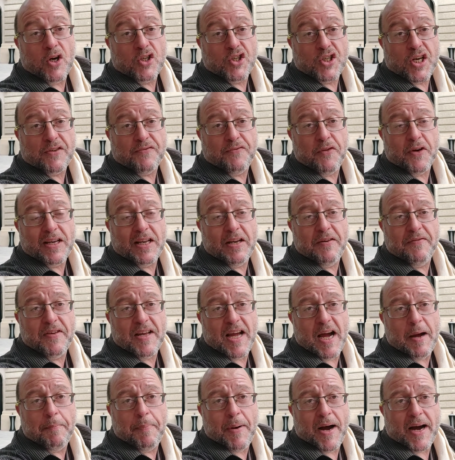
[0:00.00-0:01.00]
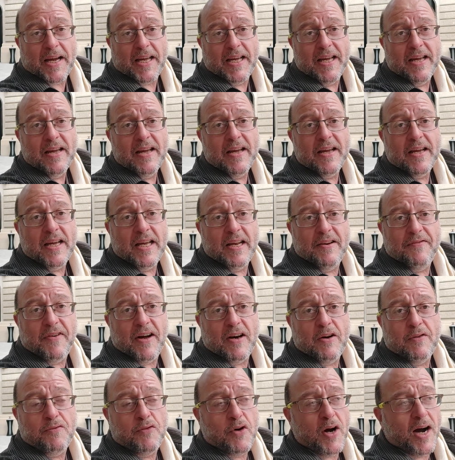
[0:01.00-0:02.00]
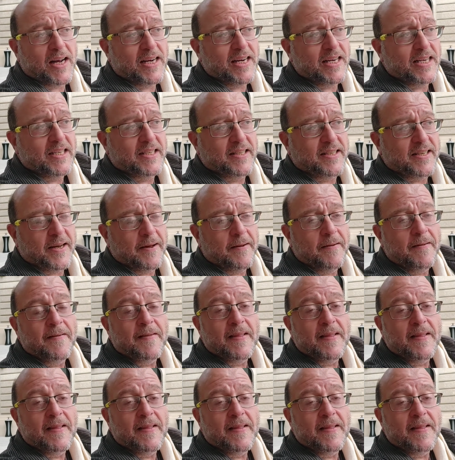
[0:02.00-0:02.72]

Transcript: À chaque fois qu'il vient à Paris, il va le voir à l'Élysée.